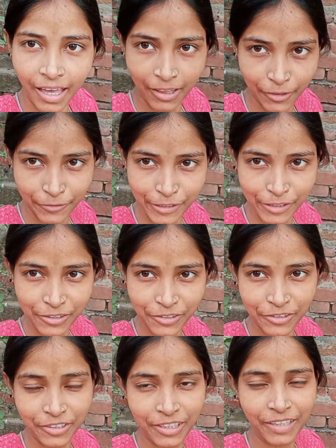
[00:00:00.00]
हेलो फ्रेंड्स
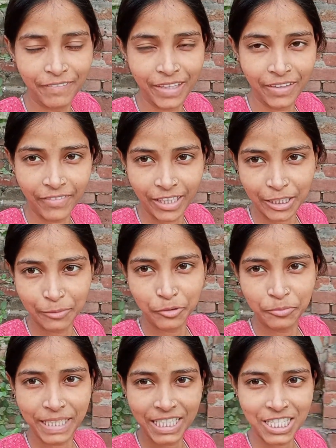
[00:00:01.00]
गुड इवनिंग वेलकम
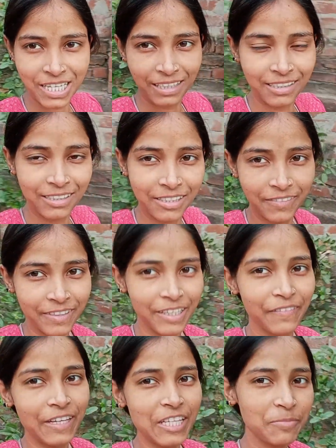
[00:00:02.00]
टू माय चैनल सी
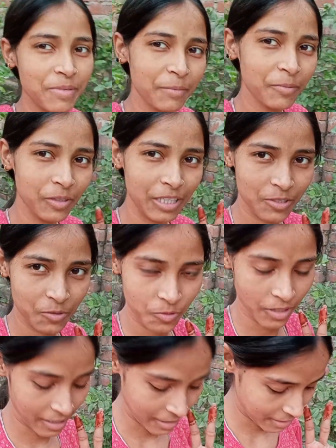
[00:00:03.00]
के विंग्स में आप लोगों का
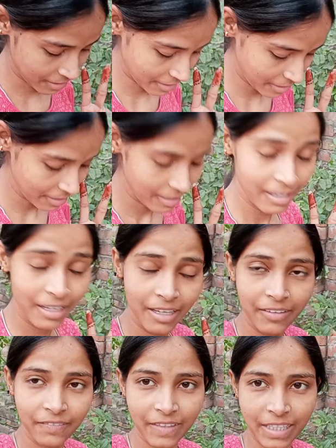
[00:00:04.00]
स्वागत है
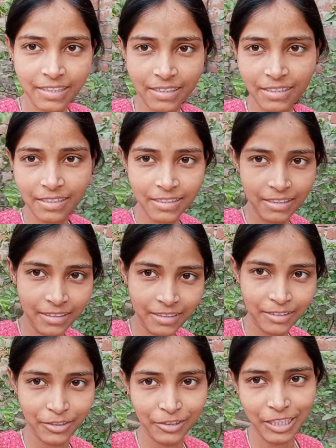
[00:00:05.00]
फ्रेंड्स
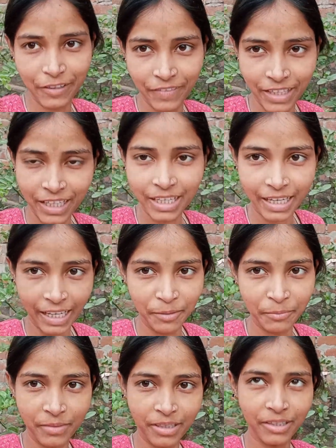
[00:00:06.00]
गुड इवनिंग का
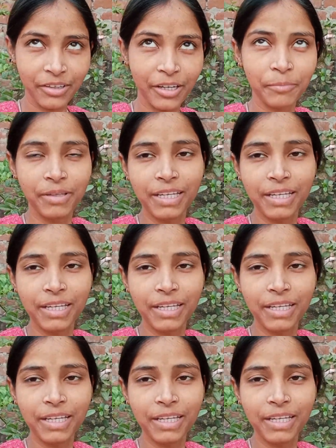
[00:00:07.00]
टाइम है और आप